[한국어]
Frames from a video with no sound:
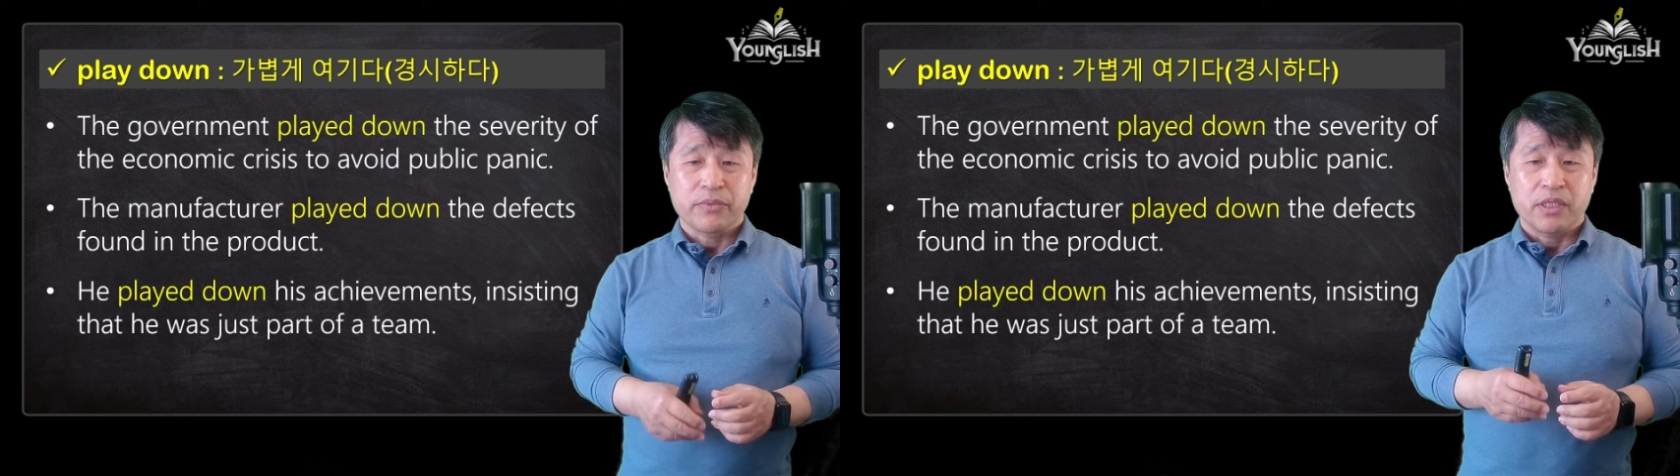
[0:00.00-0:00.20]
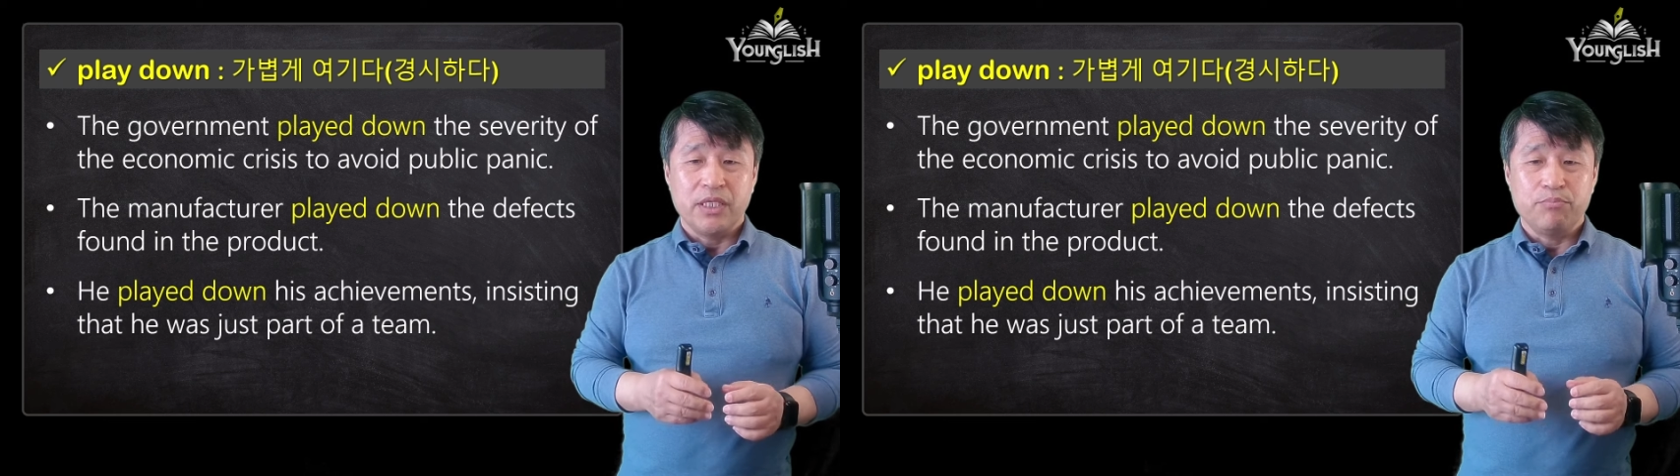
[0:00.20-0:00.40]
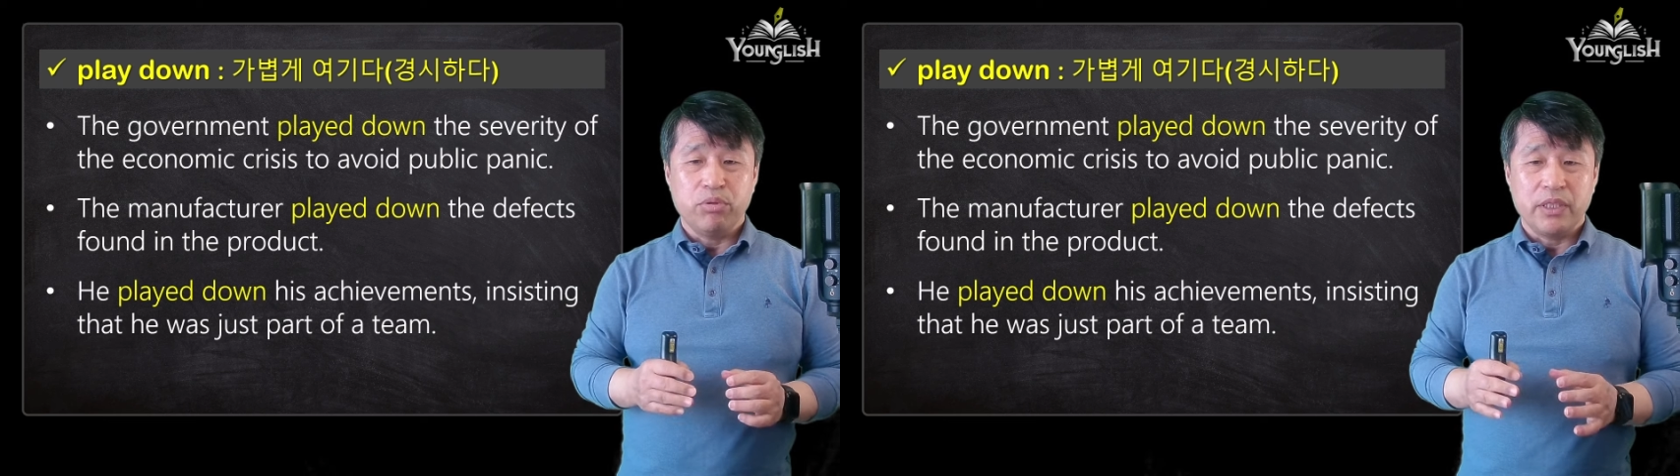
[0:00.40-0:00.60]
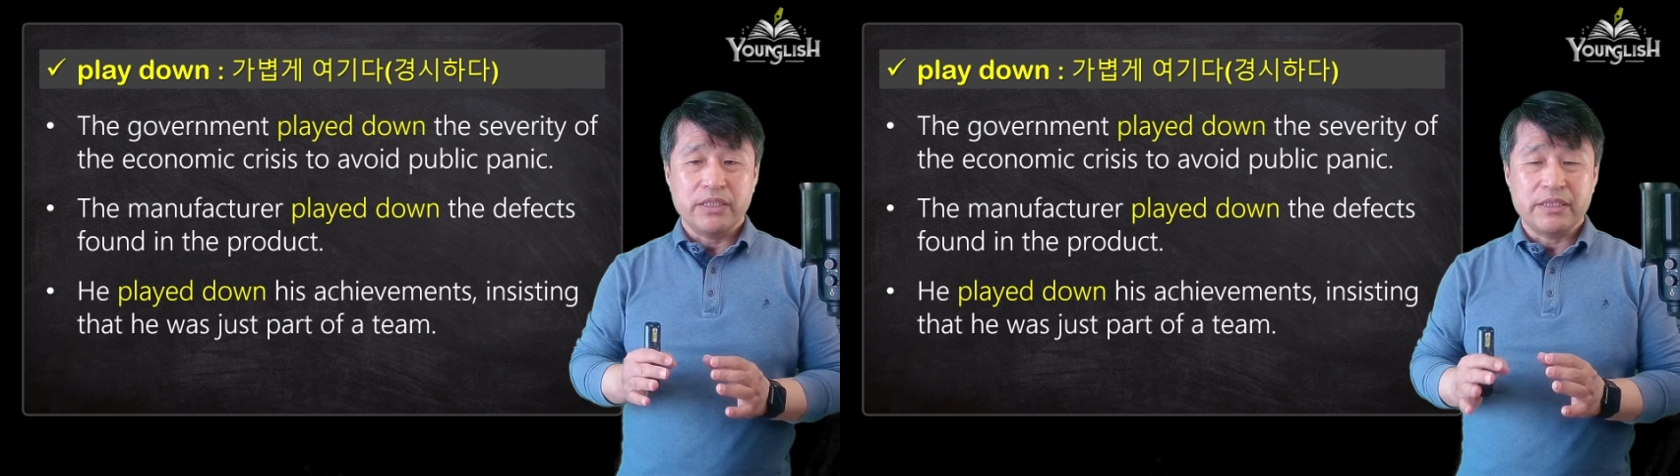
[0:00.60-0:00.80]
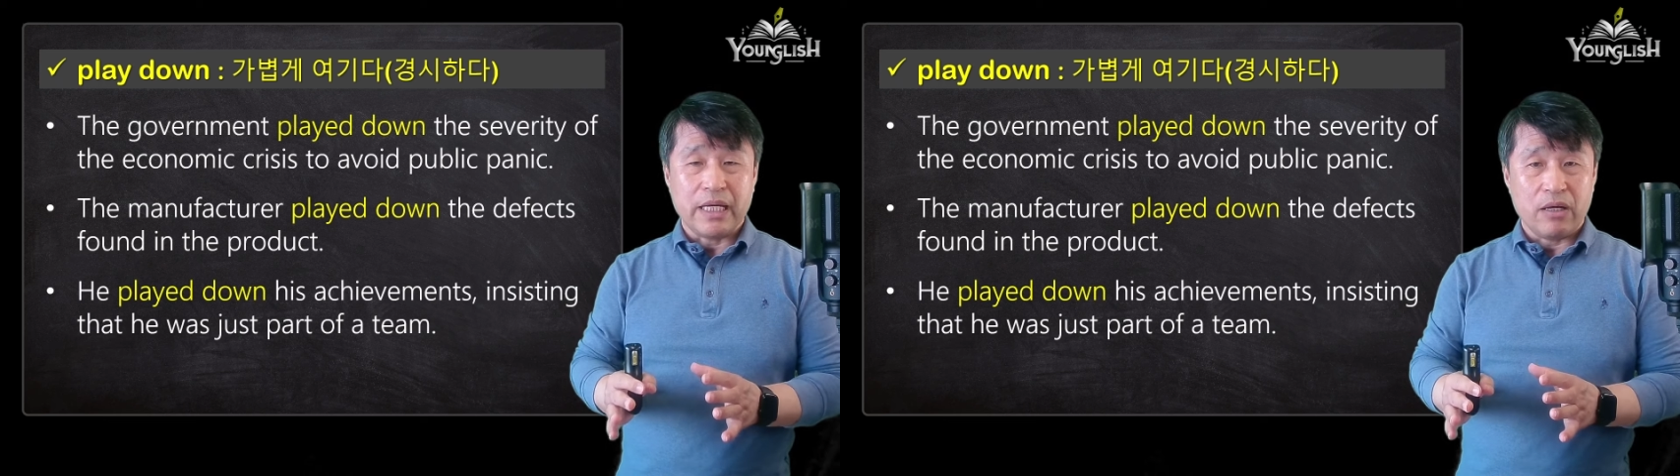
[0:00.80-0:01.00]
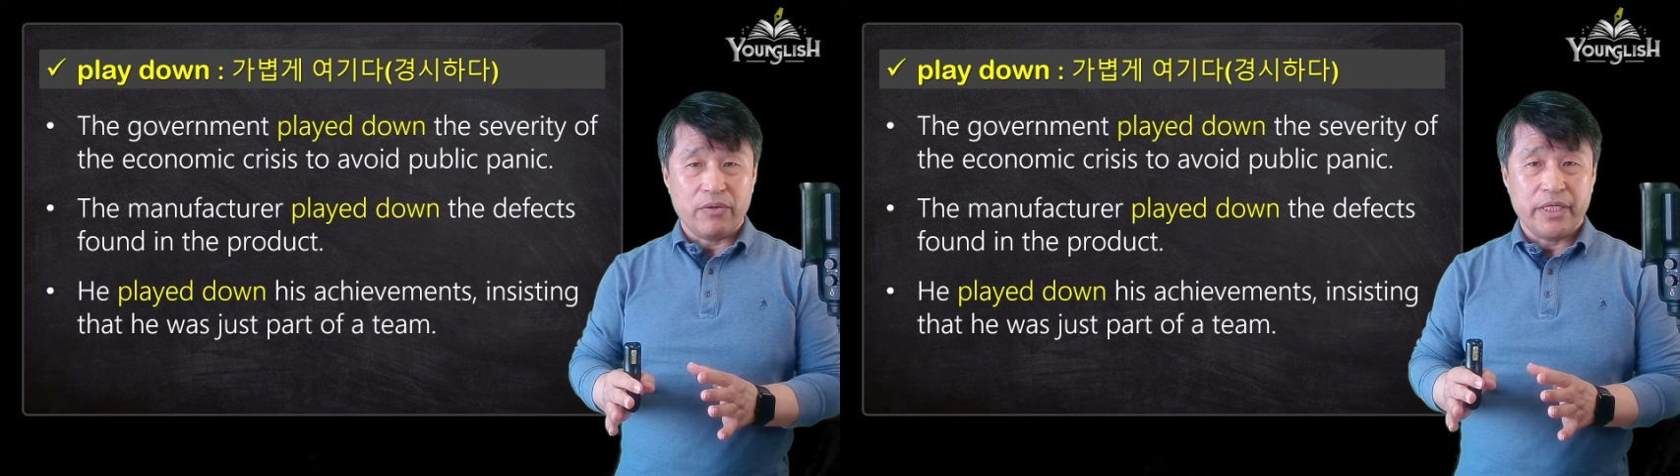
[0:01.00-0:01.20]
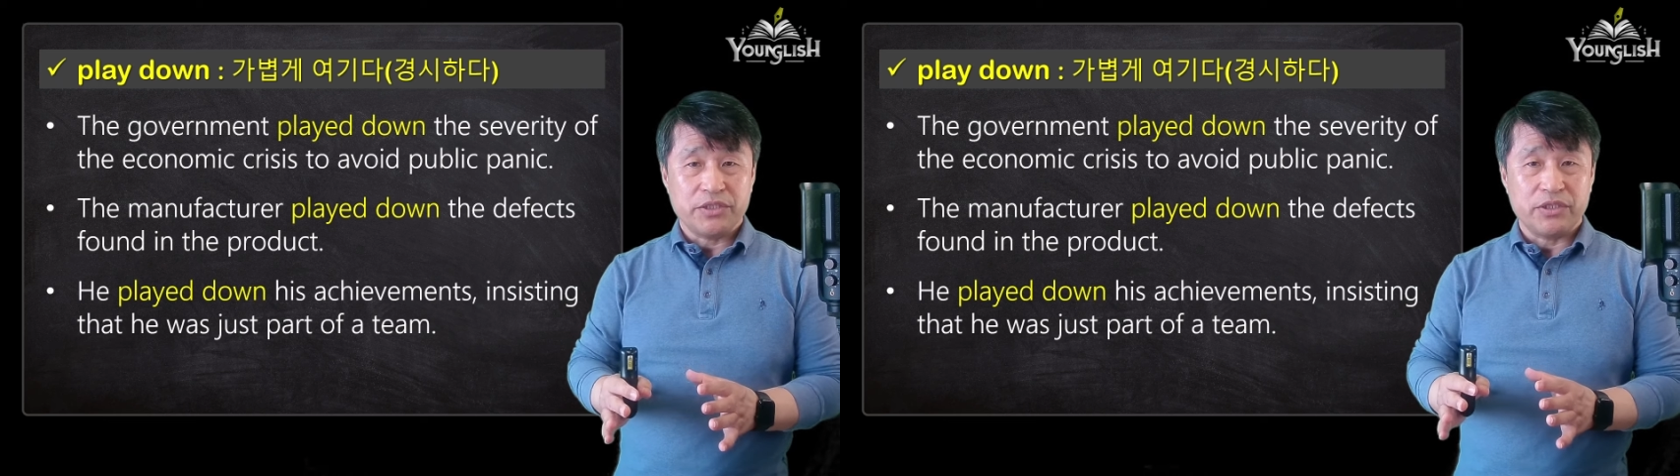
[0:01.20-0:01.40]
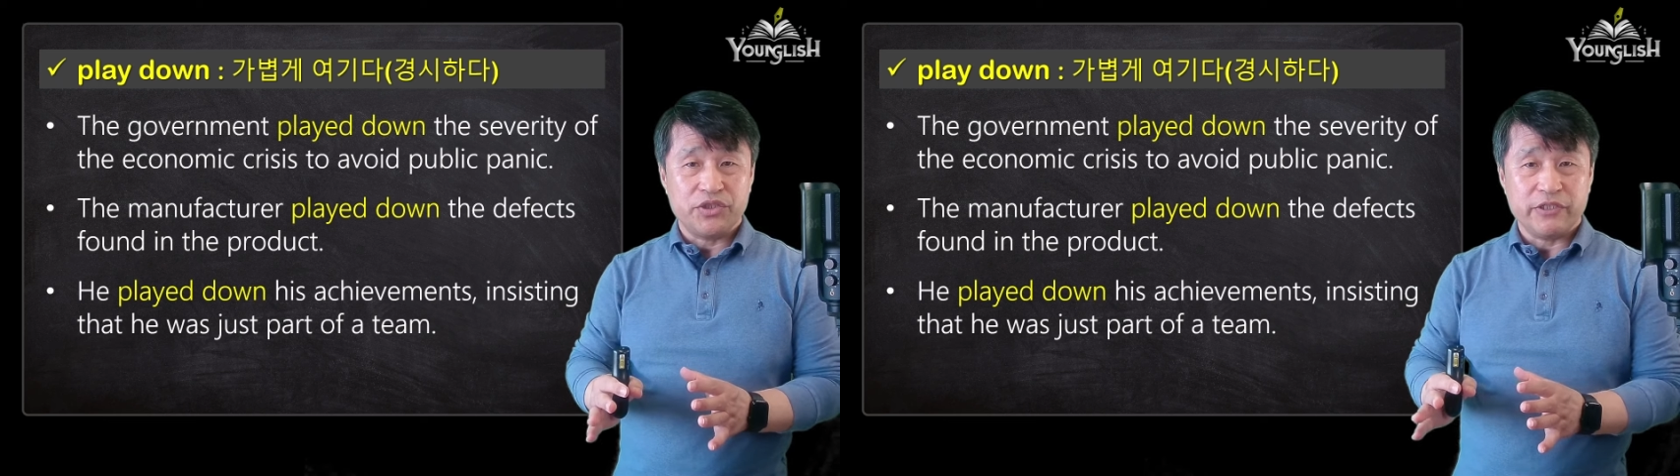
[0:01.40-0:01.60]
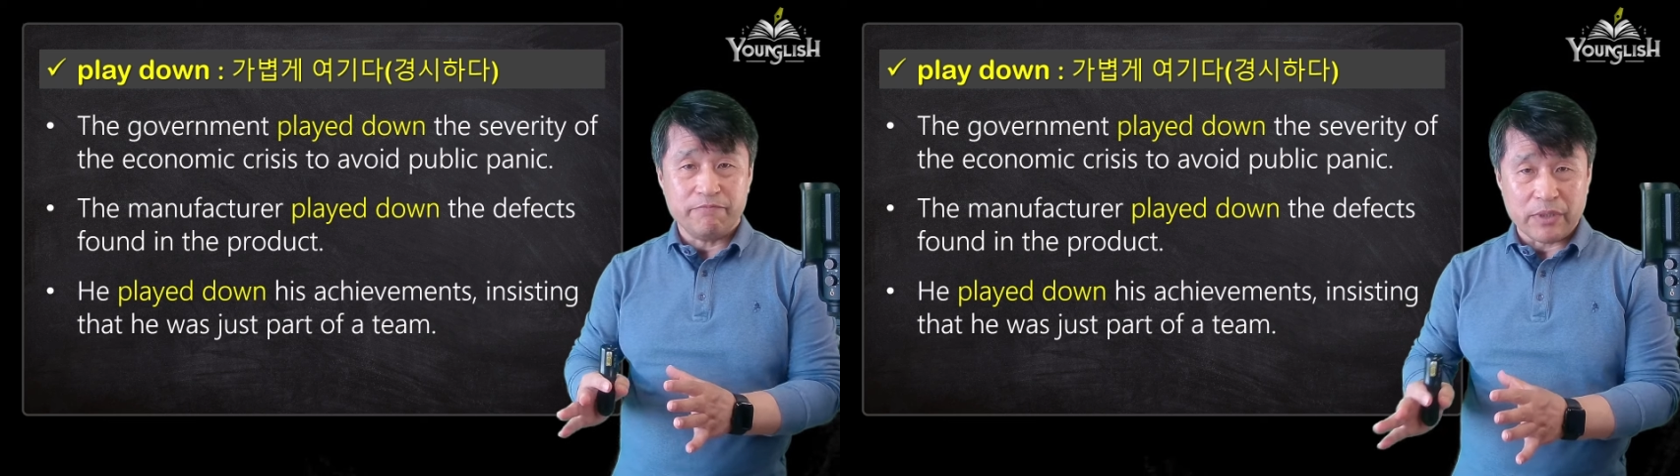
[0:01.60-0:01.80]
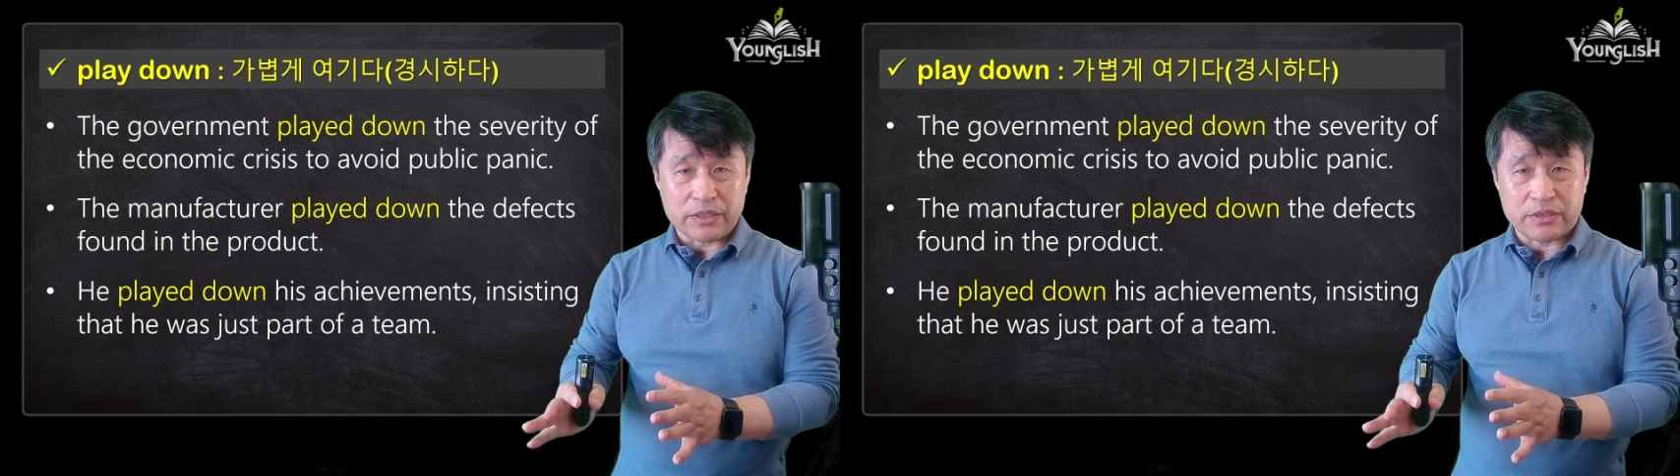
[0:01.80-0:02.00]
He played down his
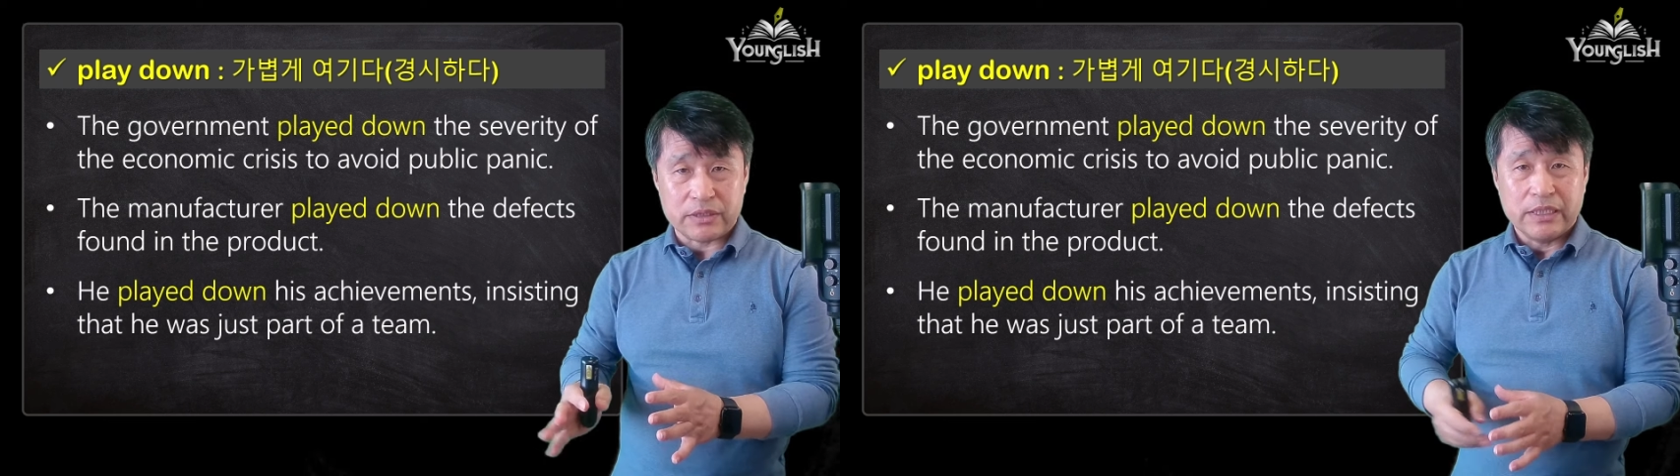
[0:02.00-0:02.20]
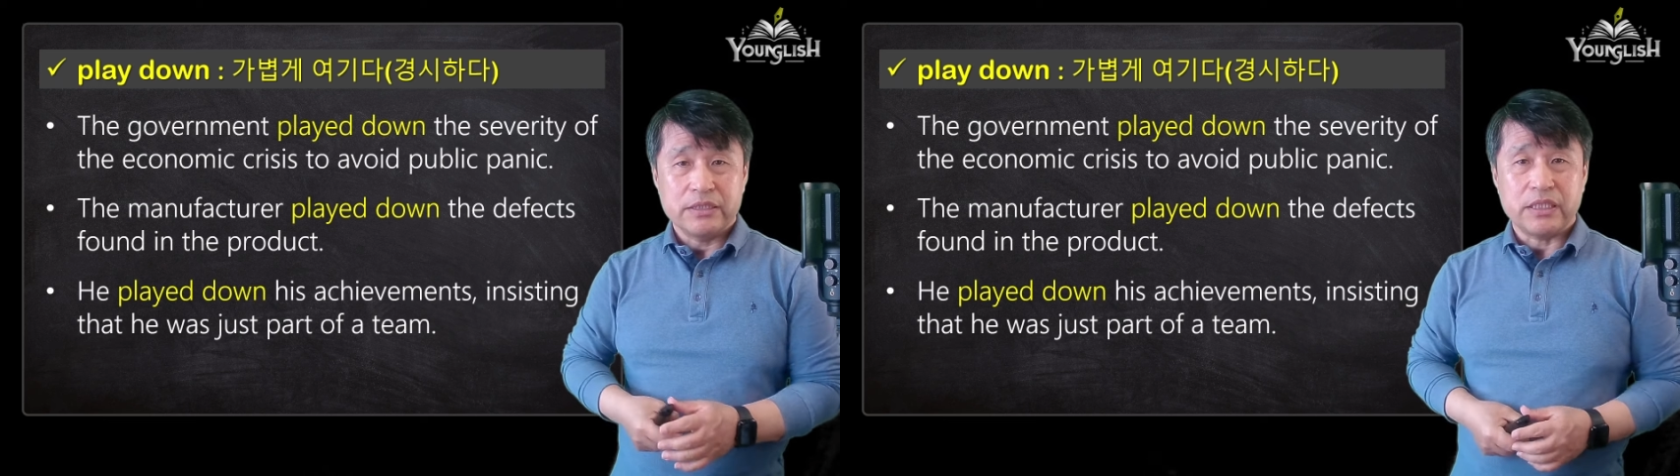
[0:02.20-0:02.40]
achievements.